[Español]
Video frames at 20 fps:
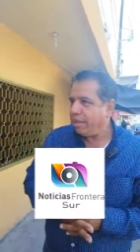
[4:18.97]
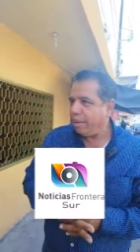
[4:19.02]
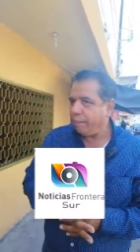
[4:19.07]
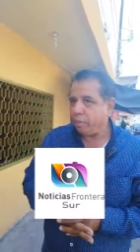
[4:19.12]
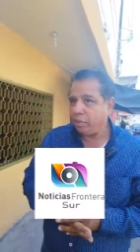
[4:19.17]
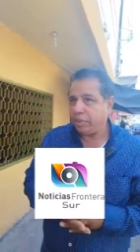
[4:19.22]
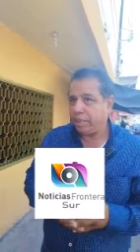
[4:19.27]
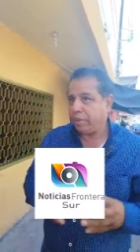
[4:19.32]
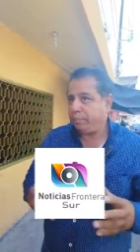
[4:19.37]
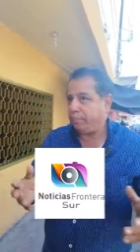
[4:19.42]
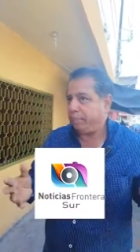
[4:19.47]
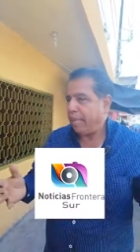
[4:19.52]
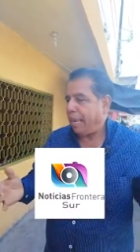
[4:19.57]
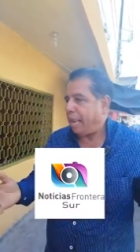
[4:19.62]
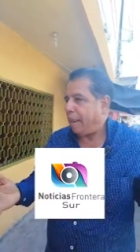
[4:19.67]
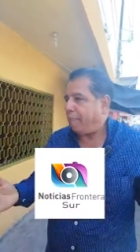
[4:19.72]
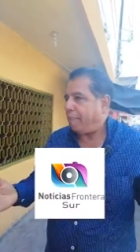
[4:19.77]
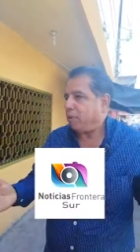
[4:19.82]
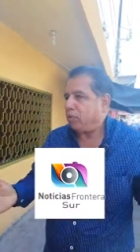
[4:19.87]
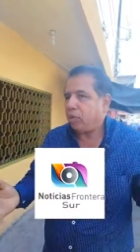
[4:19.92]
pues eh, eh,
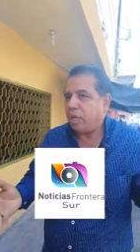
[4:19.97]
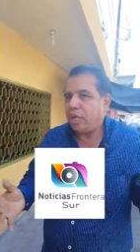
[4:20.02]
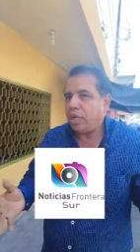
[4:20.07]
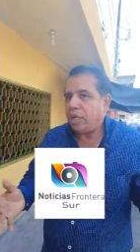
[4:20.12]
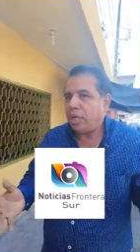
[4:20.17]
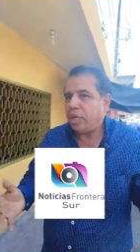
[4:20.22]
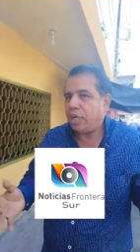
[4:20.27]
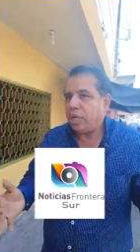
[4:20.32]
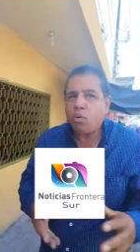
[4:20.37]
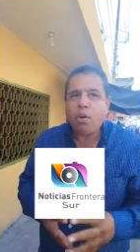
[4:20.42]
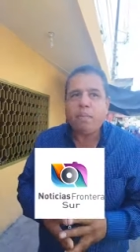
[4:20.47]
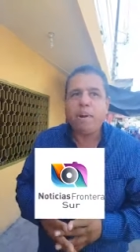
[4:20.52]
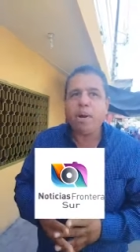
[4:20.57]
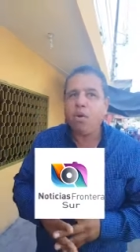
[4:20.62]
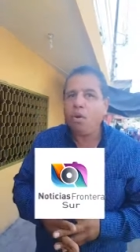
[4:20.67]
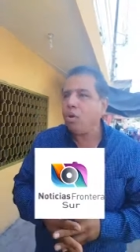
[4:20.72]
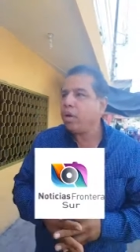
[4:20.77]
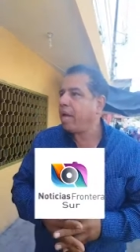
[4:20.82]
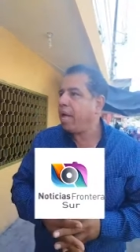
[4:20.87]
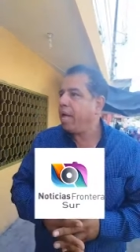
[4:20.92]
la persona se vuelve
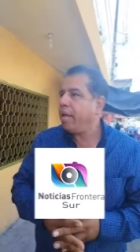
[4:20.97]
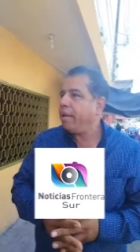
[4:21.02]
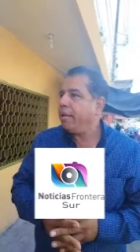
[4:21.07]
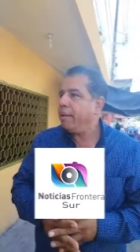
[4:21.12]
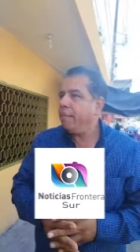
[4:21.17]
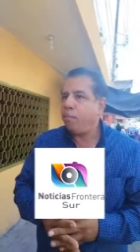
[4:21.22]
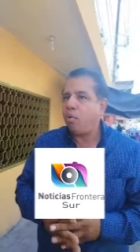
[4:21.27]
loca.